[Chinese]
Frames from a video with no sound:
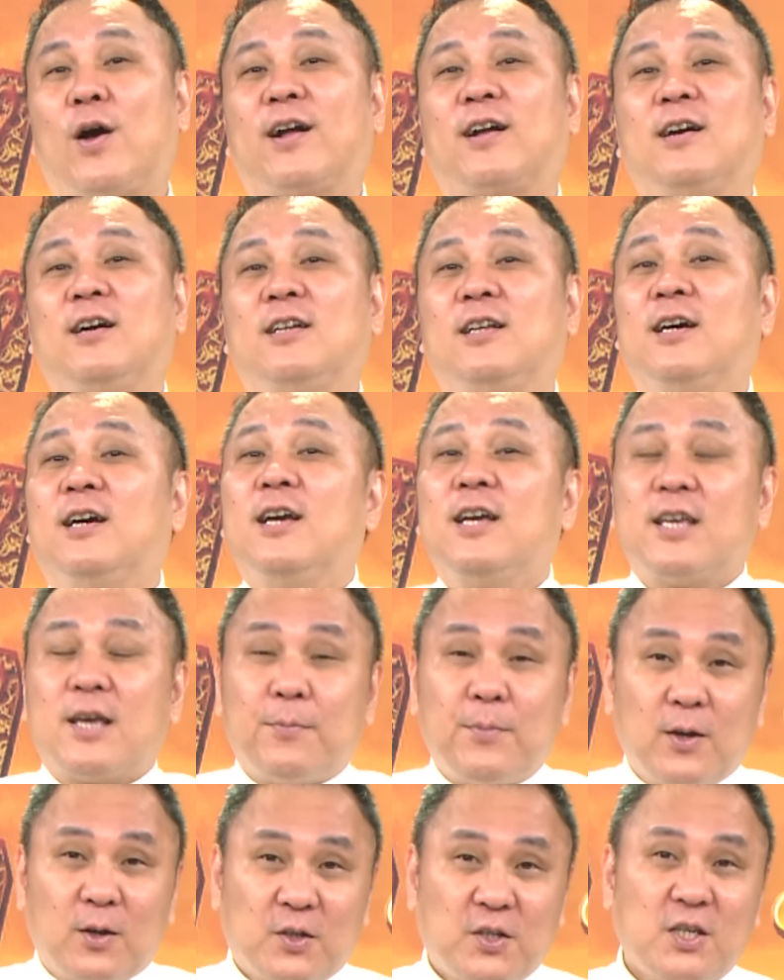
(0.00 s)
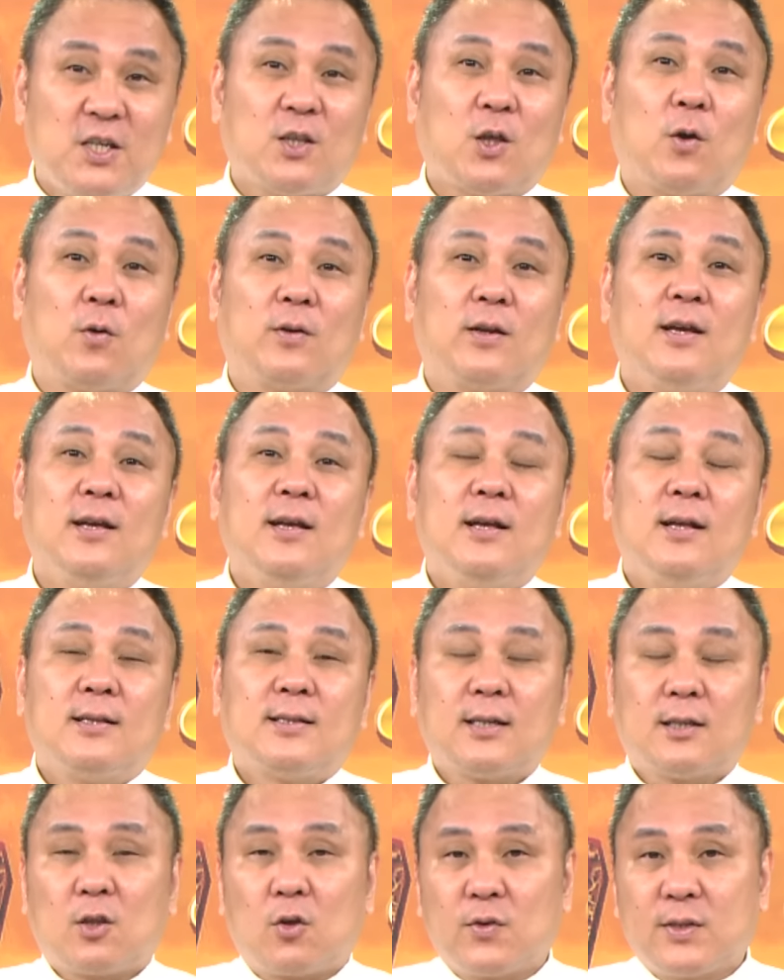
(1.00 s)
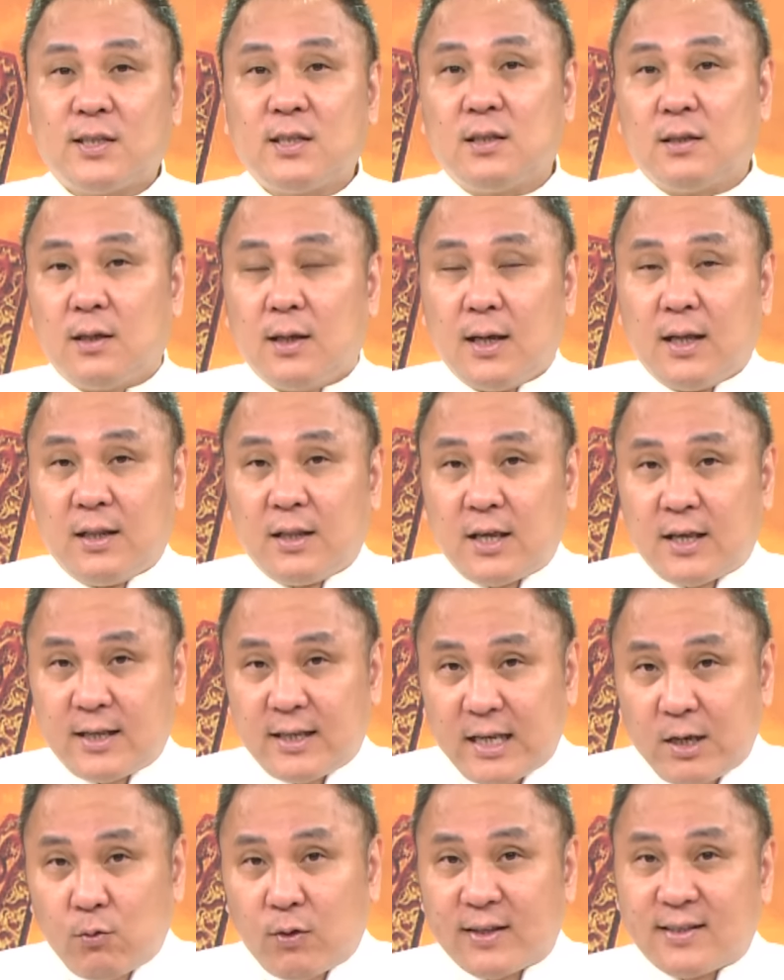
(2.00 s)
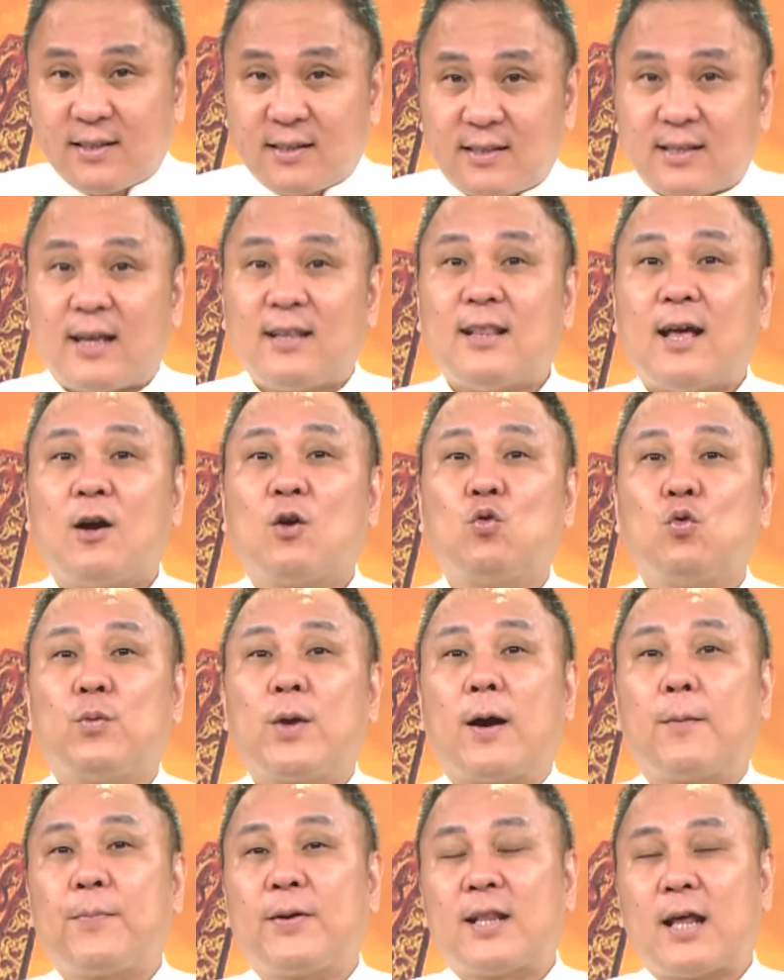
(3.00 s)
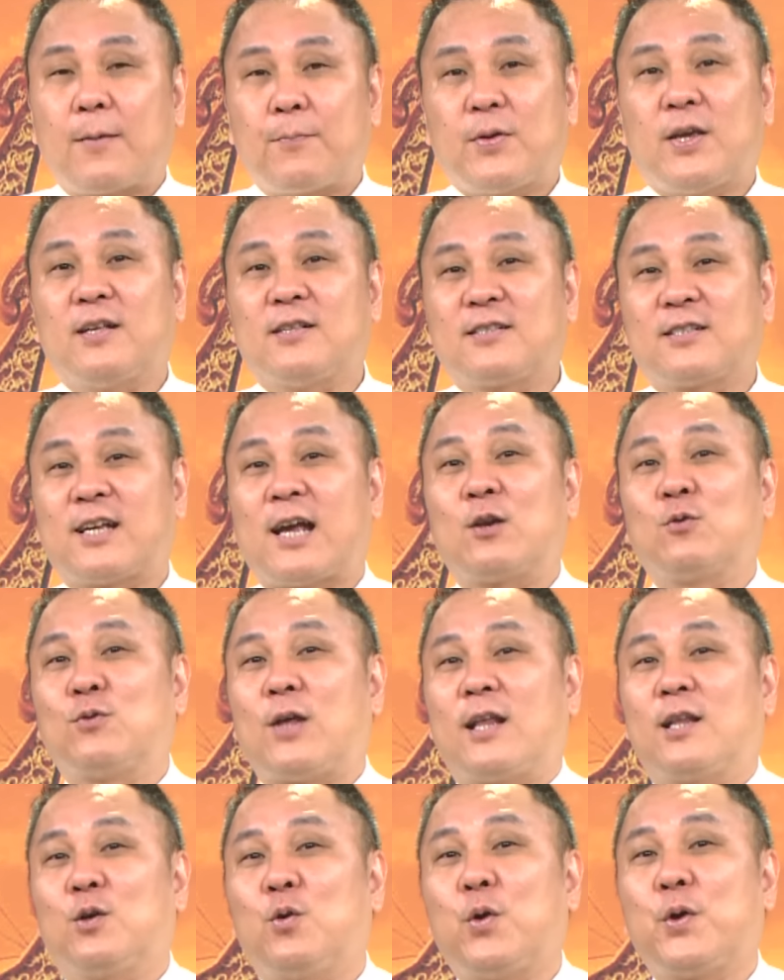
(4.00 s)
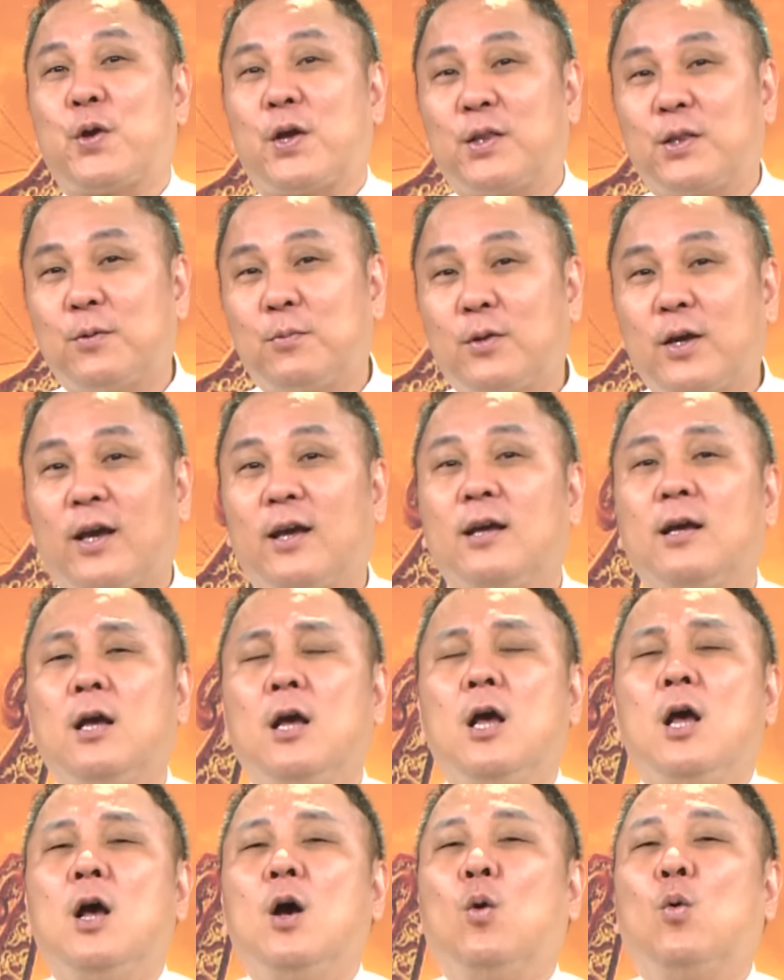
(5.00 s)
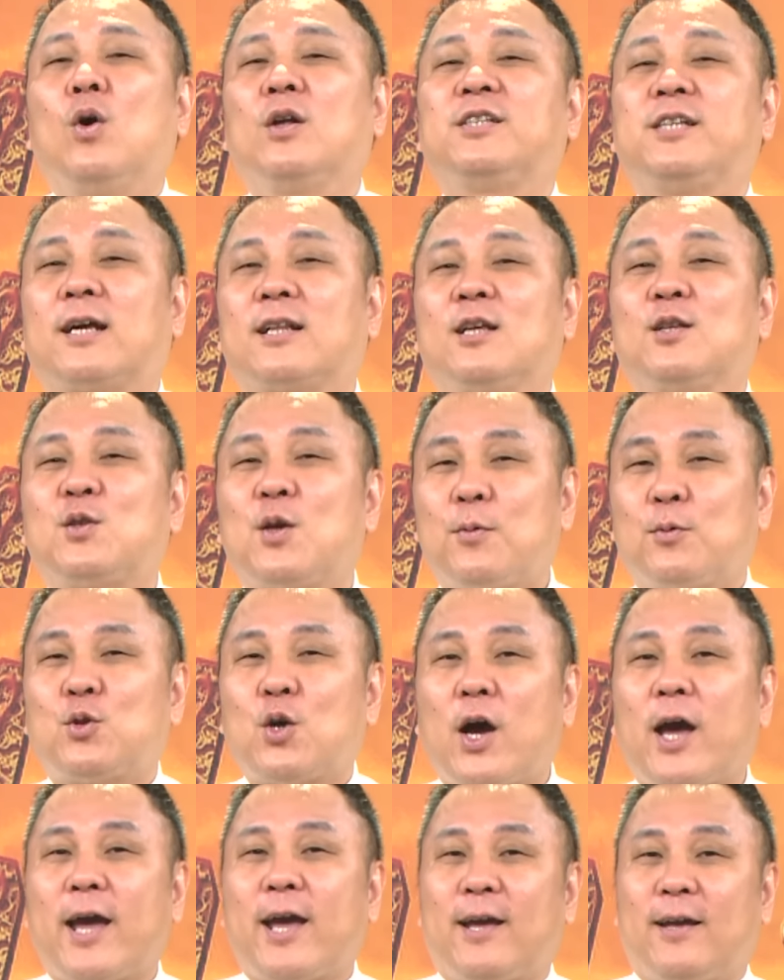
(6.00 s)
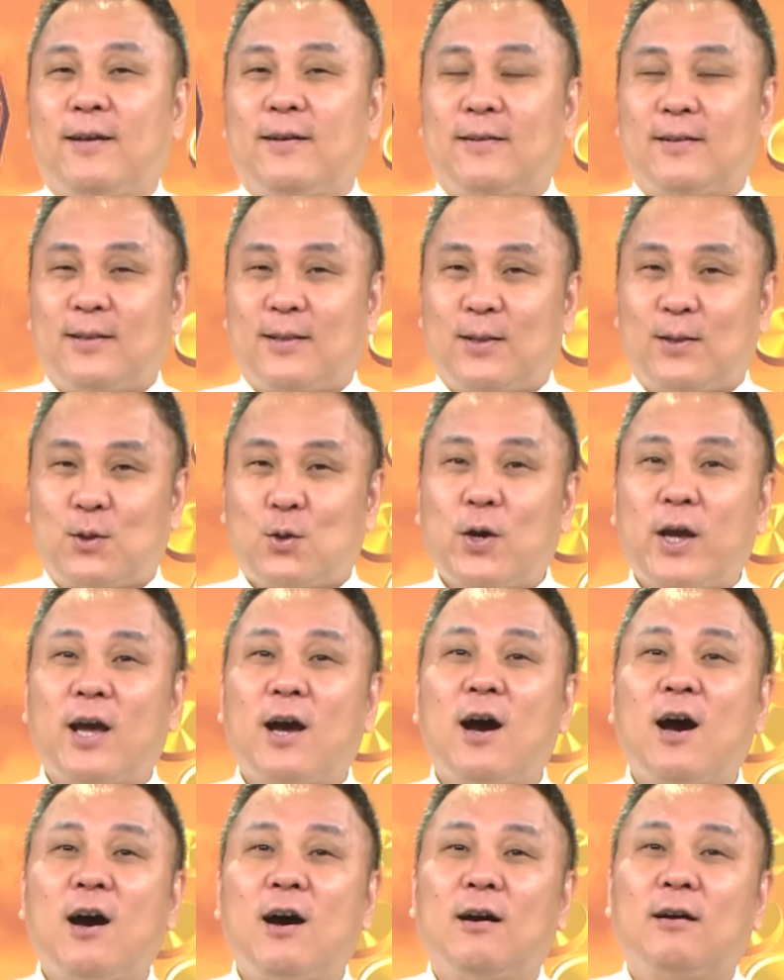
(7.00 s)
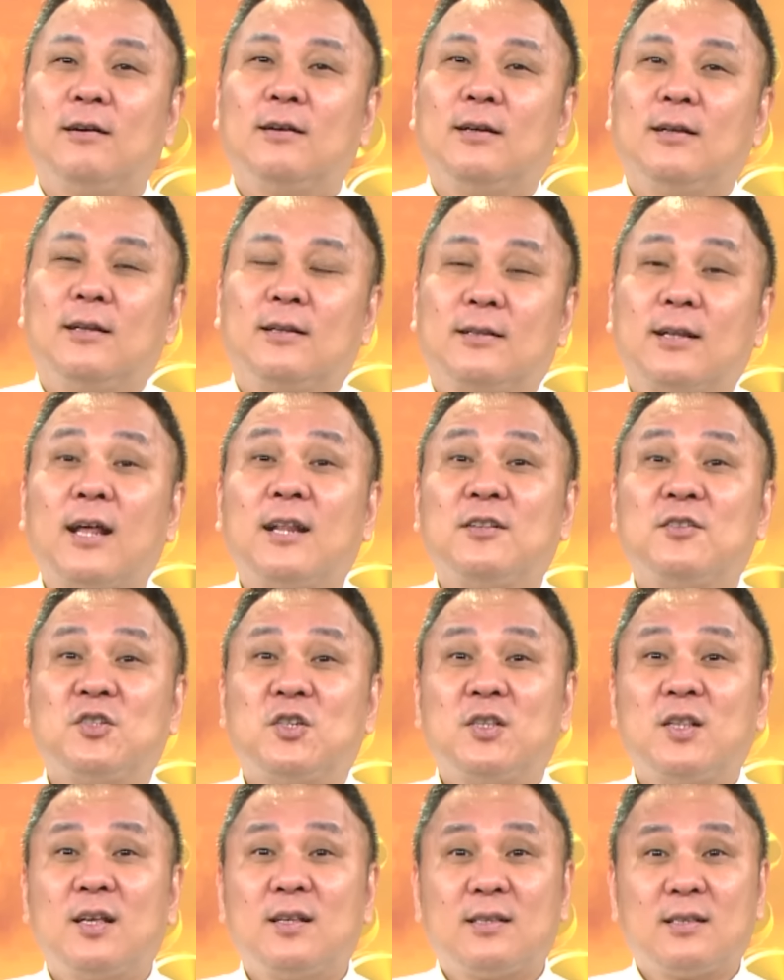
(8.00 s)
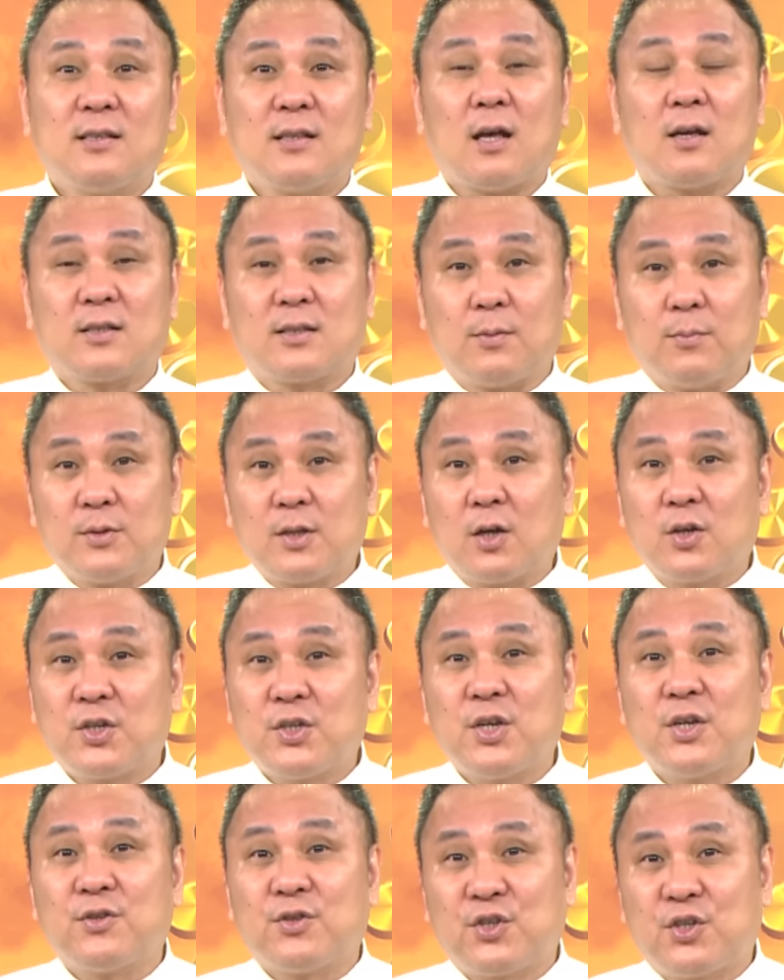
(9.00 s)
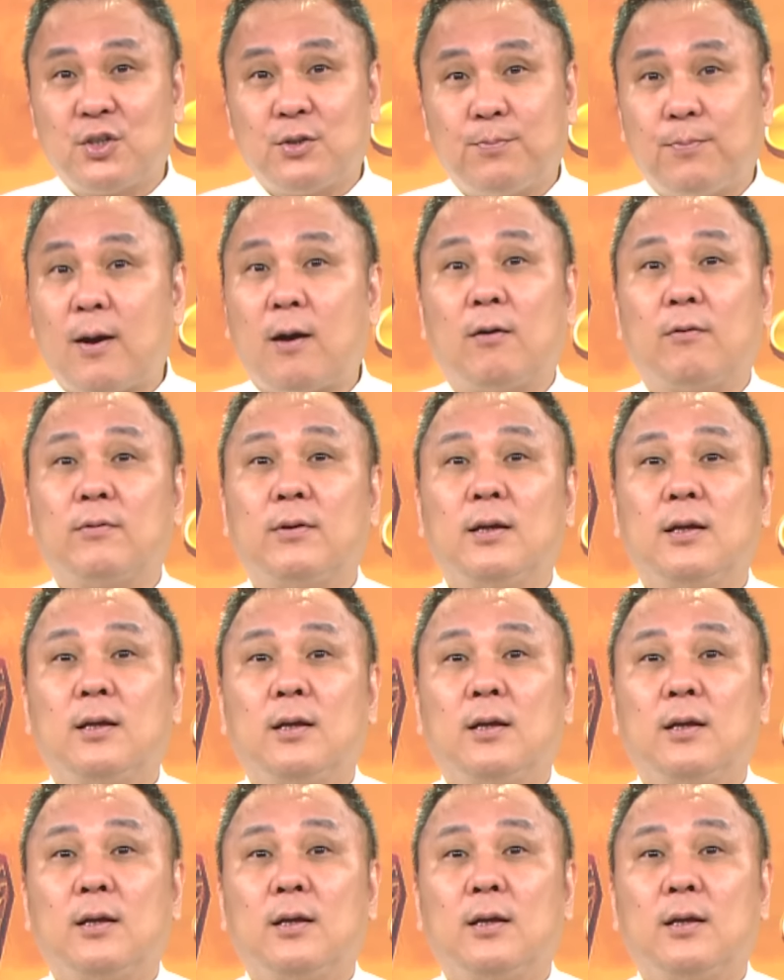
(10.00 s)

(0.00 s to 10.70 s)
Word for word: 环科的，也没有系统，这都是你因为这三档股票被他骗加入他的会员，对不对？我讲的对不对？对哈，那你今天知道什么叫现世报？